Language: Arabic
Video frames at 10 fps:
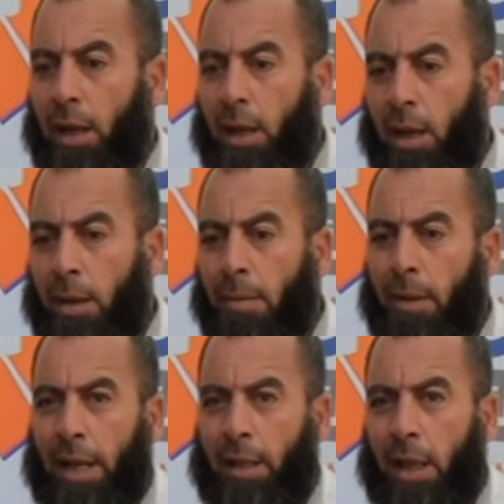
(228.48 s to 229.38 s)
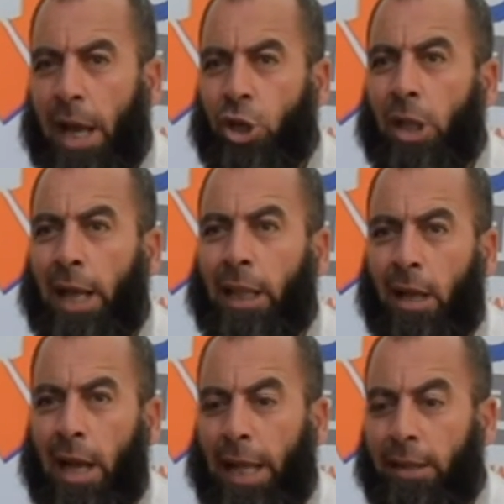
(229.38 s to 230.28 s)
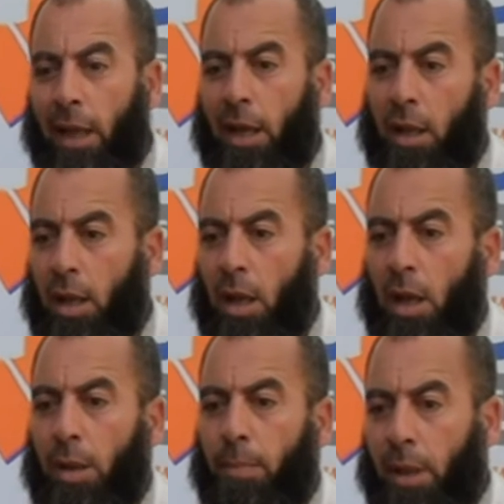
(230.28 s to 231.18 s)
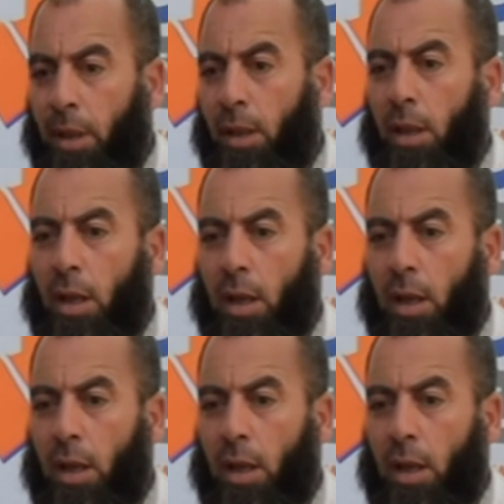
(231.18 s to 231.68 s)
آه، يعني عشان انا اتنقل من